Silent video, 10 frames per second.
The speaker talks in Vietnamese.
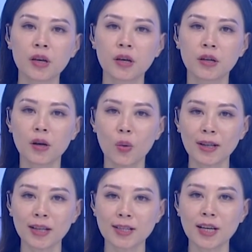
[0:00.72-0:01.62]
Cơ quan
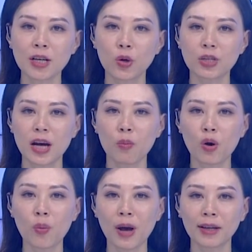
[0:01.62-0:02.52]
Cảnh sát điều tra Bộ
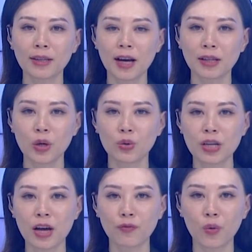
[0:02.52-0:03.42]
Công an đang điều
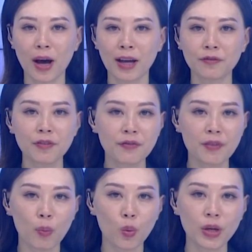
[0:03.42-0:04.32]
tra vụ án vi
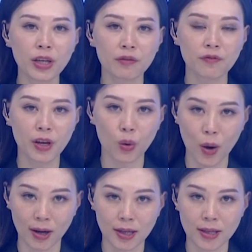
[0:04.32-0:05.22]
phạm quy định về
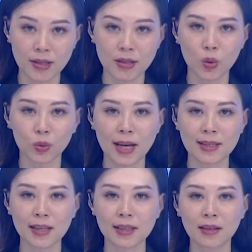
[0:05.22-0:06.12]
quản lý sử dụng tài
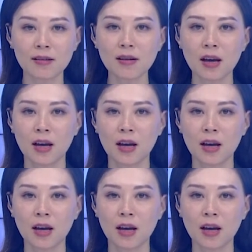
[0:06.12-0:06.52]
sản nhà nước